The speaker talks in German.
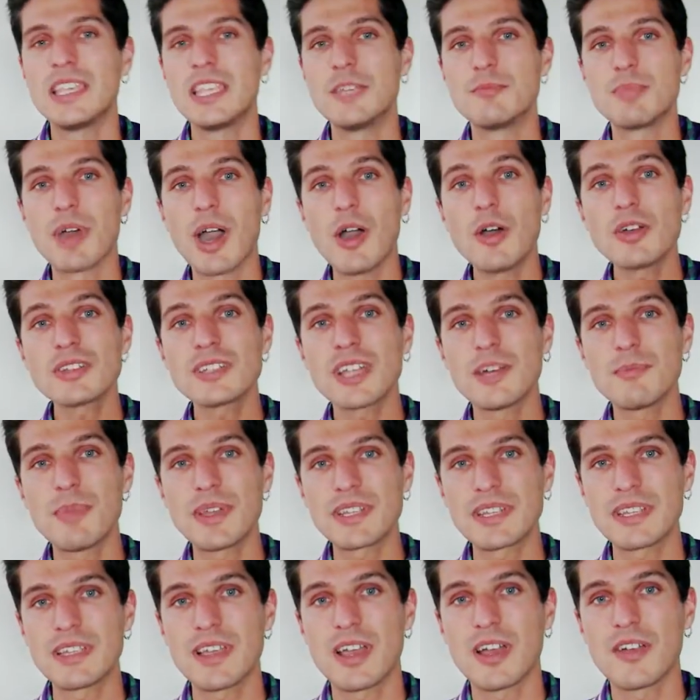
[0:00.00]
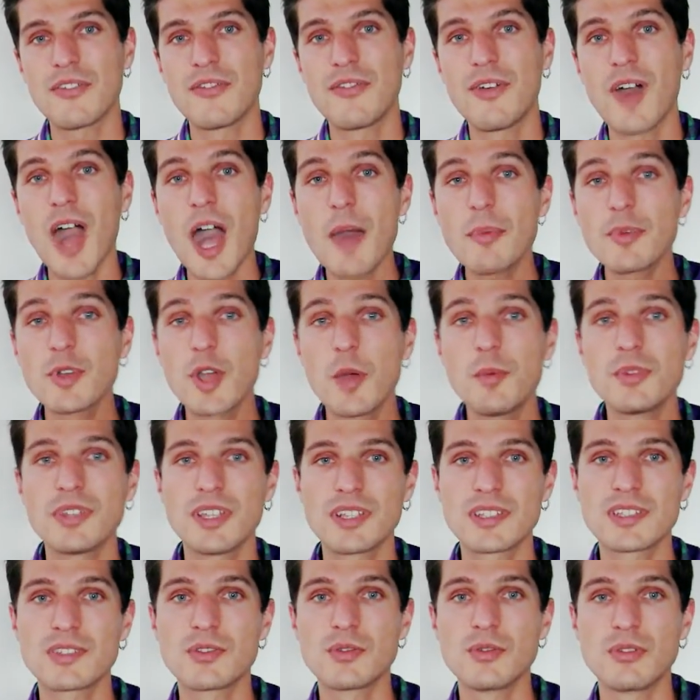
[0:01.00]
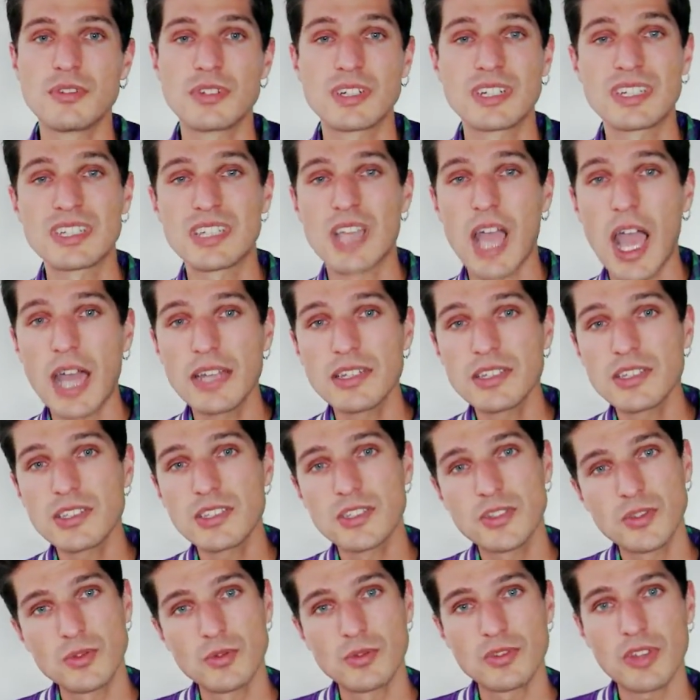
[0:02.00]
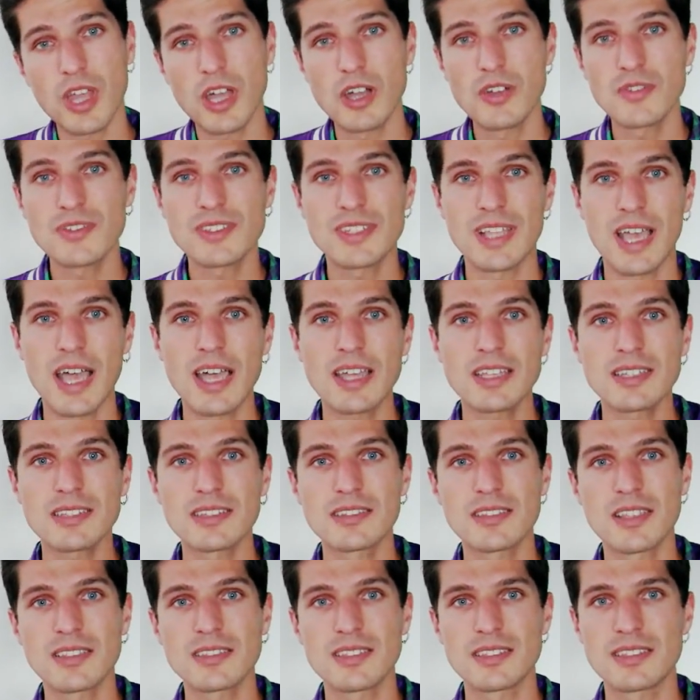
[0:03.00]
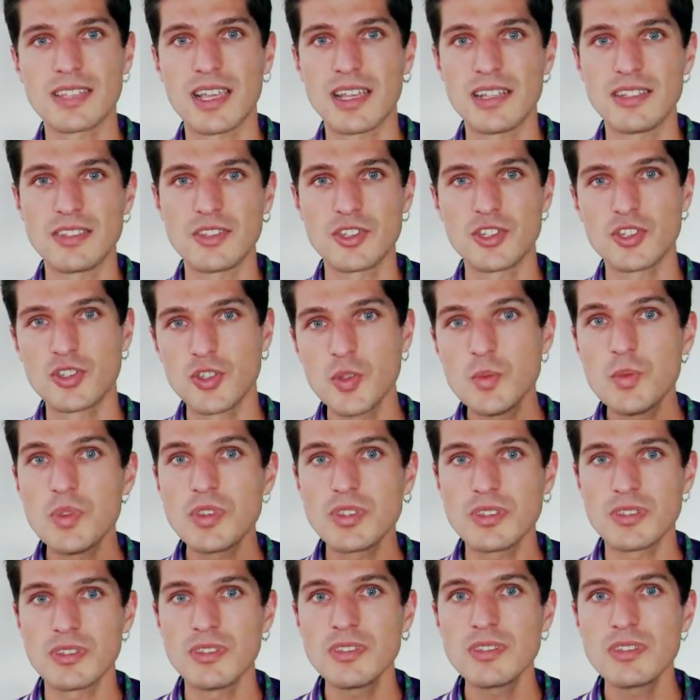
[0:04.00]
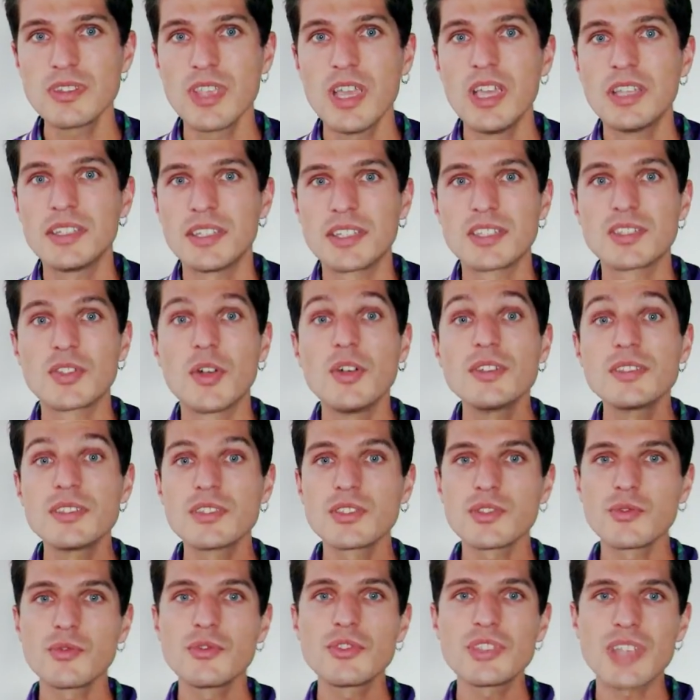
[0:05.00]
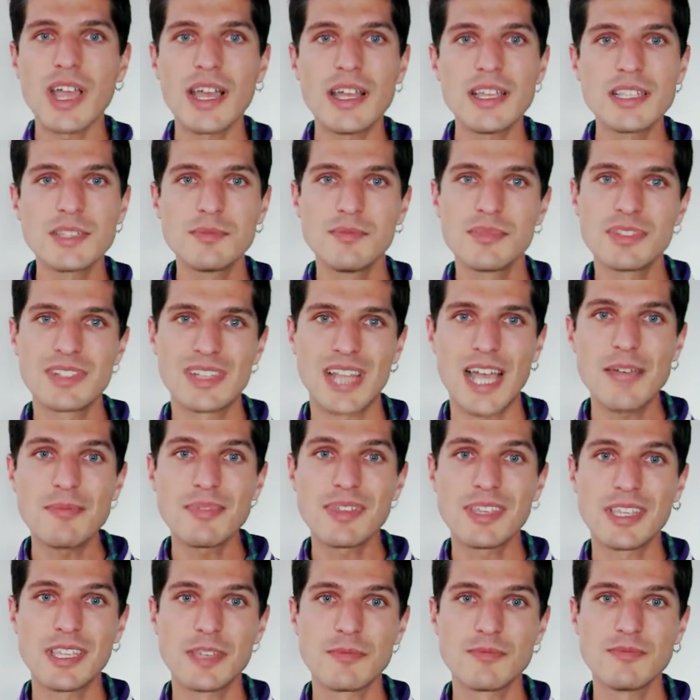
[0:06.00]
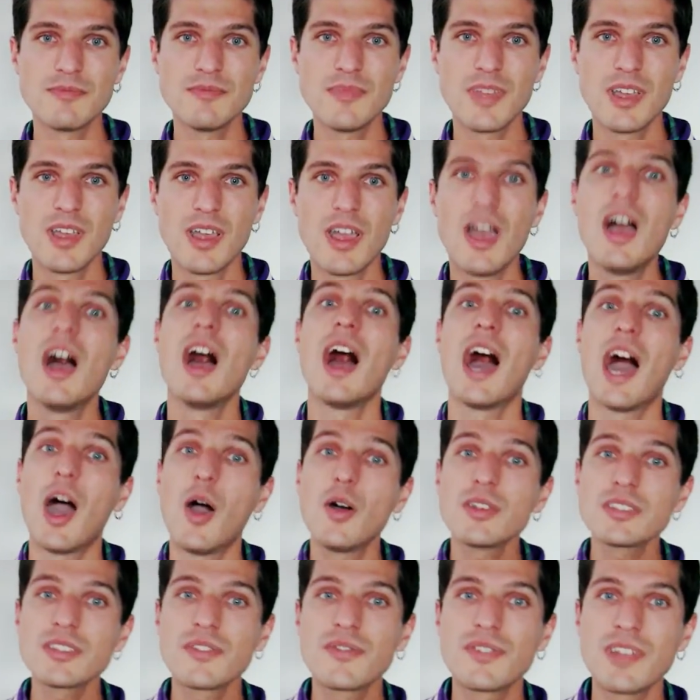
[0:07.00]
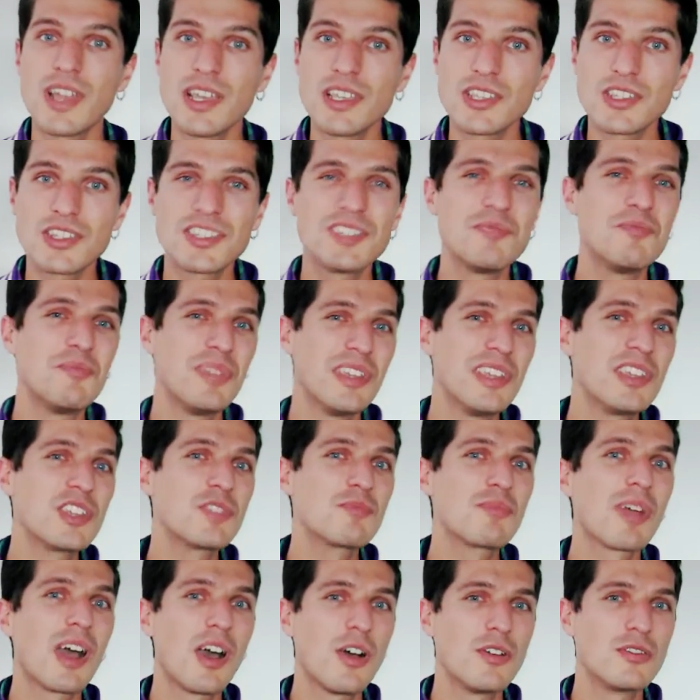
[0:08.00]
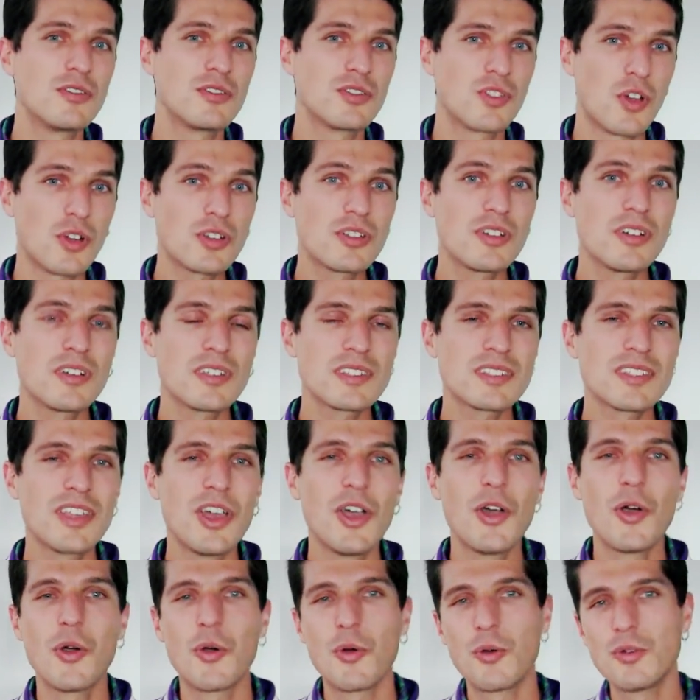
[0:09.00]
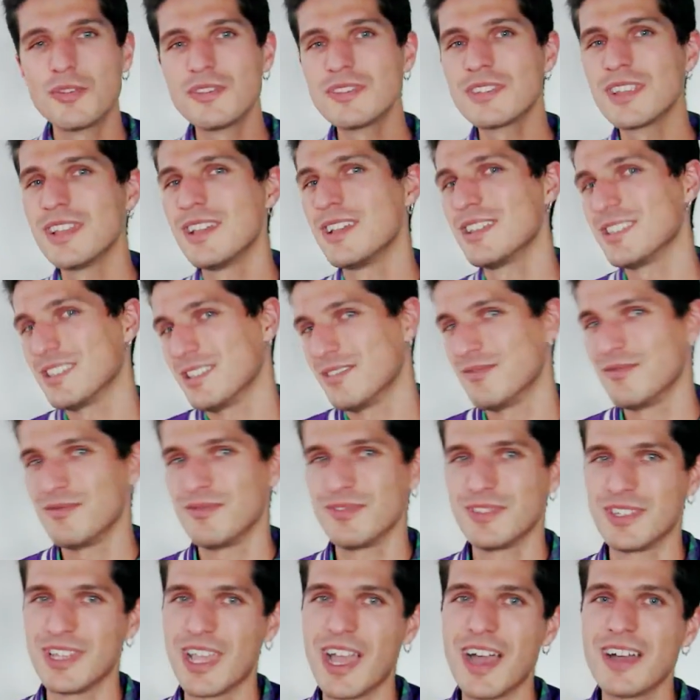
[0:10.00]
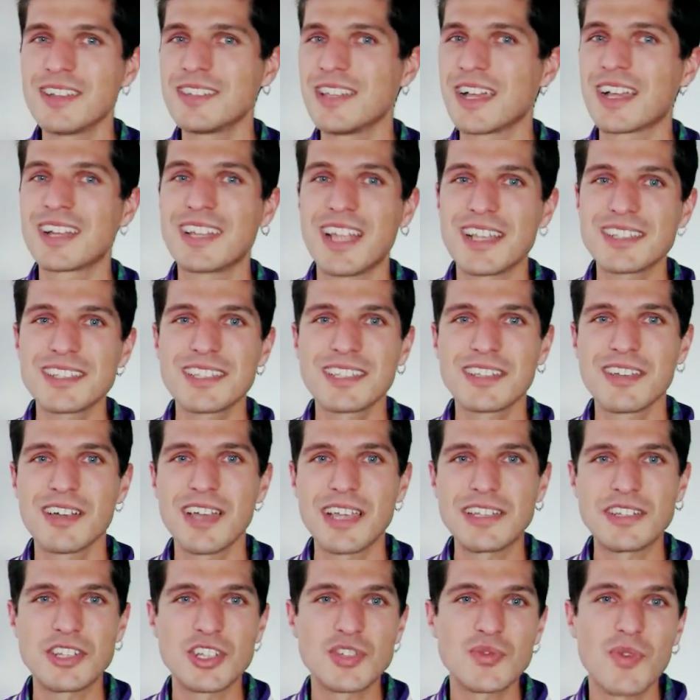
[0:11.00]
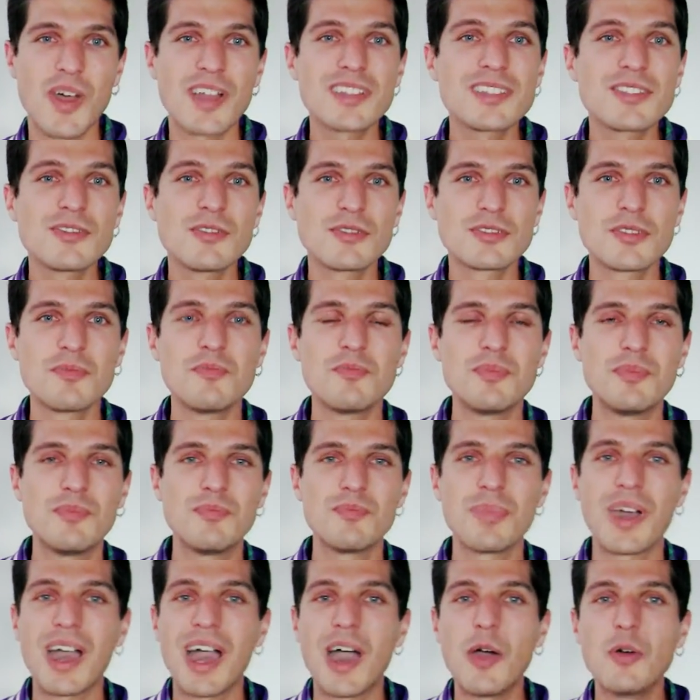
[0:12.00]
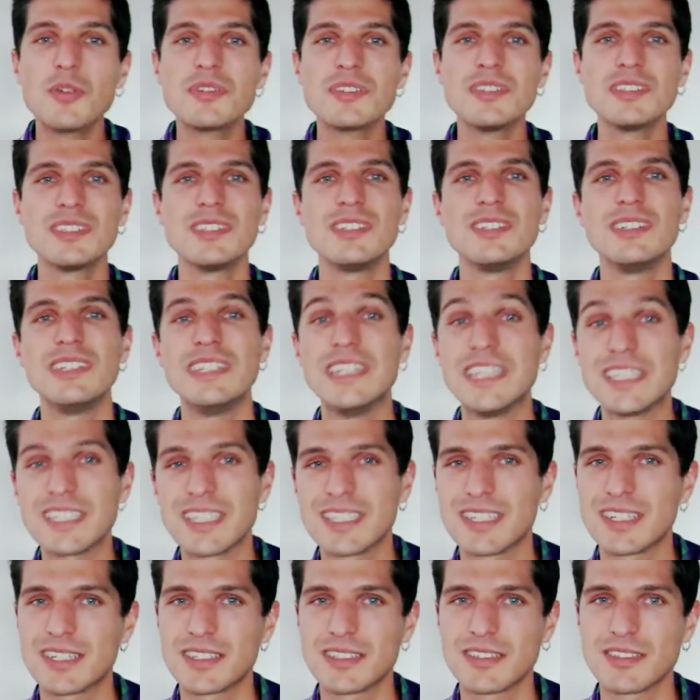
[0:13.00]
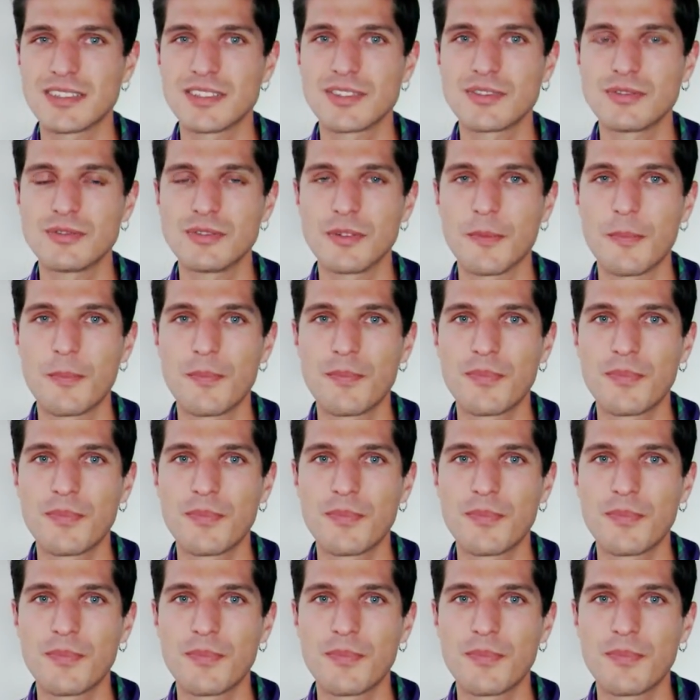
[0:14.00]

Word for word: Ihr braucht da bei der Farbkombination gar nicht so drauf zu achten, dass das alles stimmig ist. Das soll sich ruhig alles ein bisschen abheben, außer vielleicht die beige-braunen Dockers und ja, der Klassiker eine schwarze oder braune Lederjacke dazu.